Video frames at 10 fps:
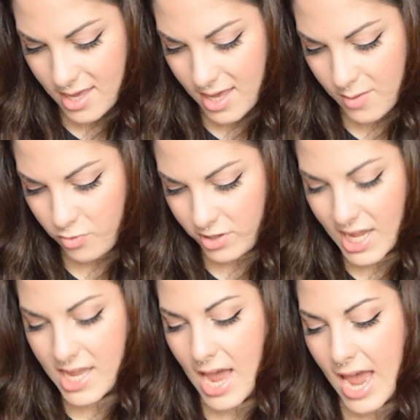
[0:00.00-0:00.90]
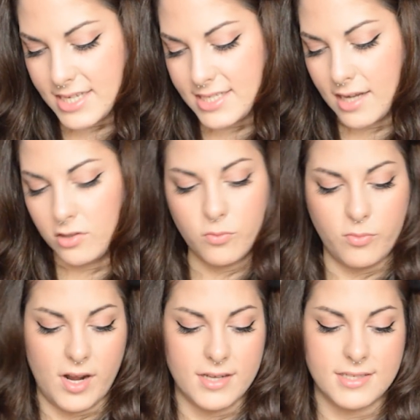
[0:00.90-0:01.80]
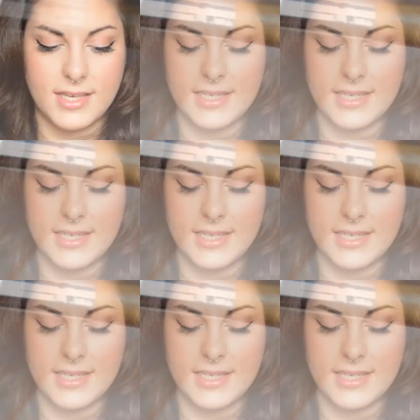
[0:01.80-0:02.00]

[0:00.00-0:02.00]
Everyday Eyeshadow Brush, que